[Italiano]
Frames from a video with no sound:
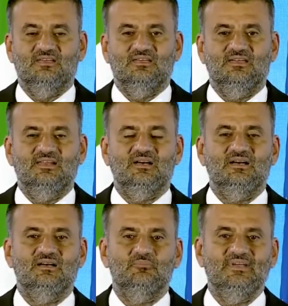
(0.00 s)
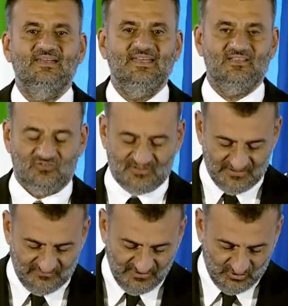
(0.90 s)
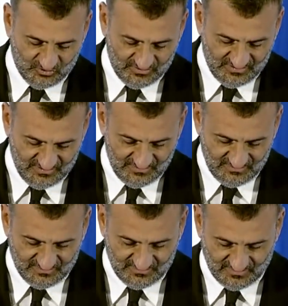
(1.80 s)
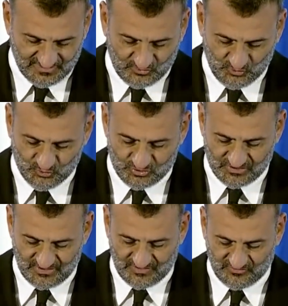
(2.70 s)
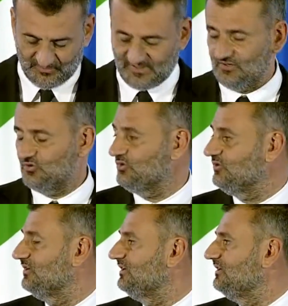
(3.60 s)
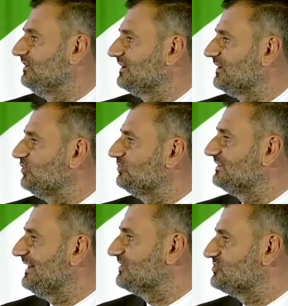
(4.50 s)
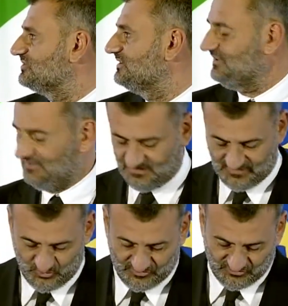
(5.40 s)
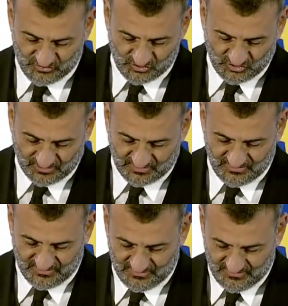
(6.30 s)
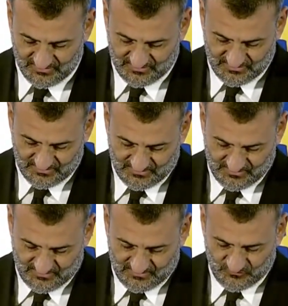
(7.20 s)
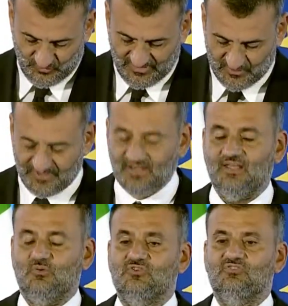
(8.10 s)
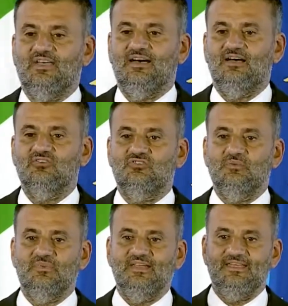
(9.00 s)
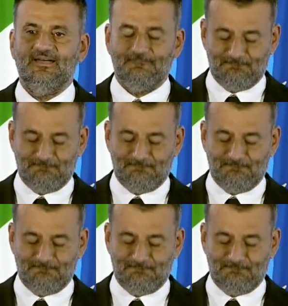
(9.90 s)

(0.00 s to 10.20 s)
e la bellezza dei vicoli, dei carrugi che sapranno raccontarci in questi giorni. Vorrei aprire questa assemblea